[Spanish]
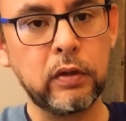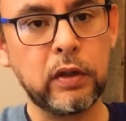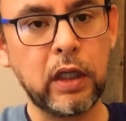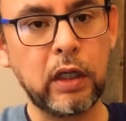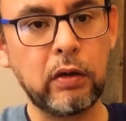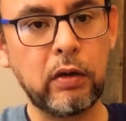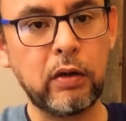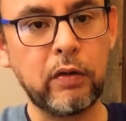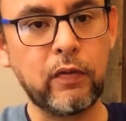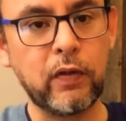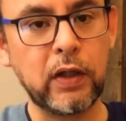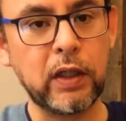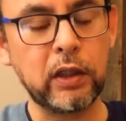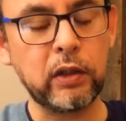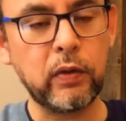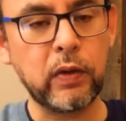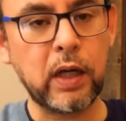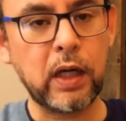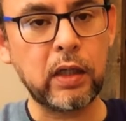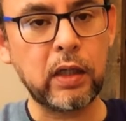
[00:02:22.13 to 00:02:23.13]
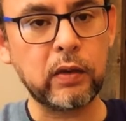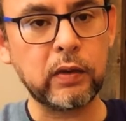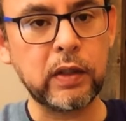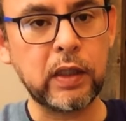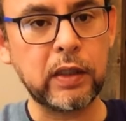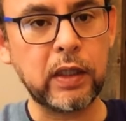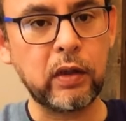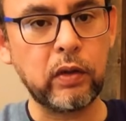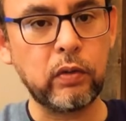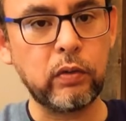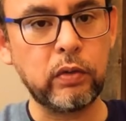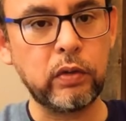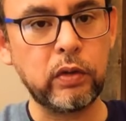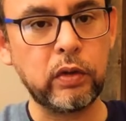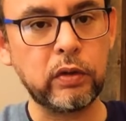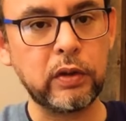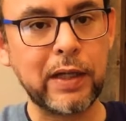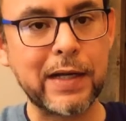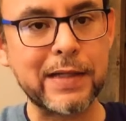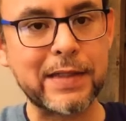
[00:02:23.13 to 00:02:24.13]
Tengo el fa natural con el dedo
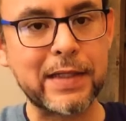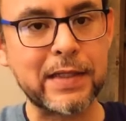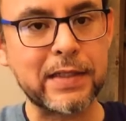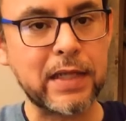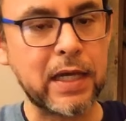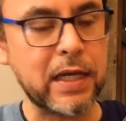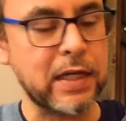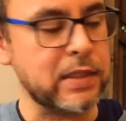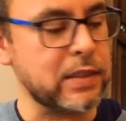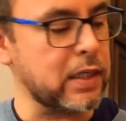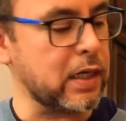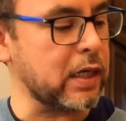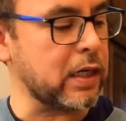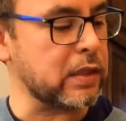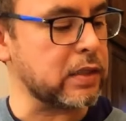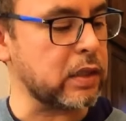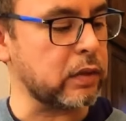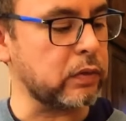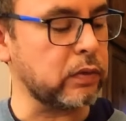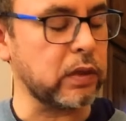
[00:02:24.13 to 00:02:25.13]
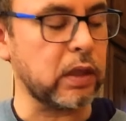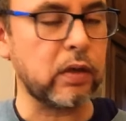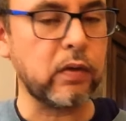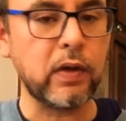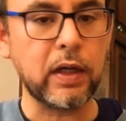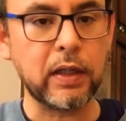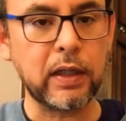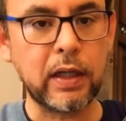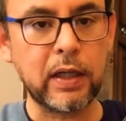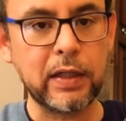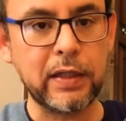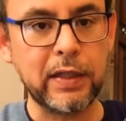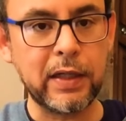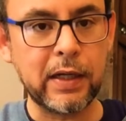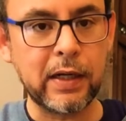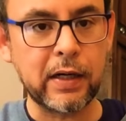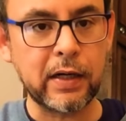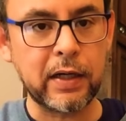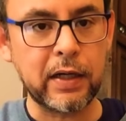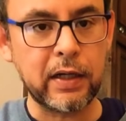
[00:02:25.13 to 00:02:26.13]
1, traste 6 en la segunda cuerda y
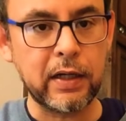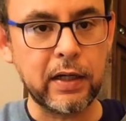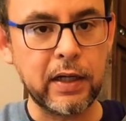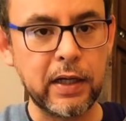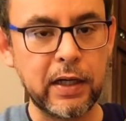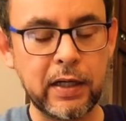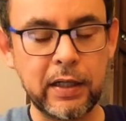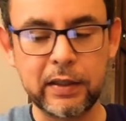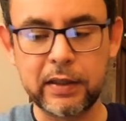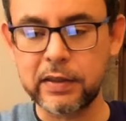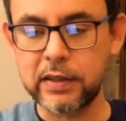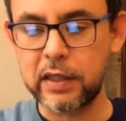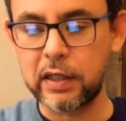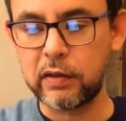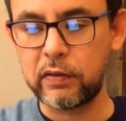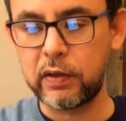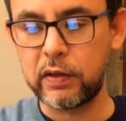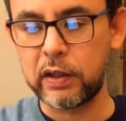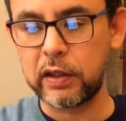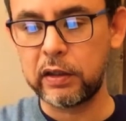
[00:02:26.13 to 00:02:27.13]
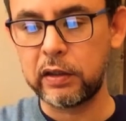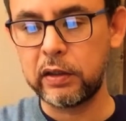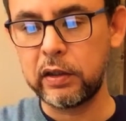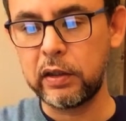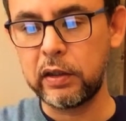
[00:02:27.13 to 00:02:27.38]
el re en la tercera cuerda.